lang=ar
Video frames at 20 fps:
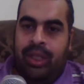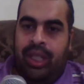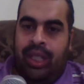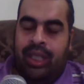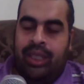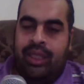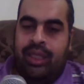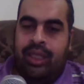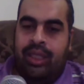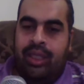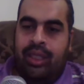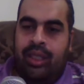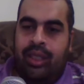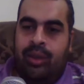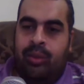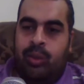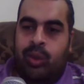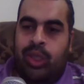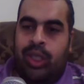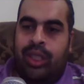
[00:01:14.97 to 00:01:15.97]
الحاجات
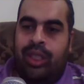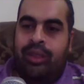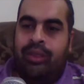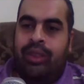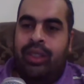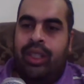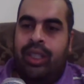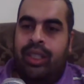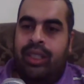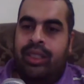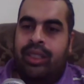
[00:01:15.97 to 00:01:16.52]
المشرفه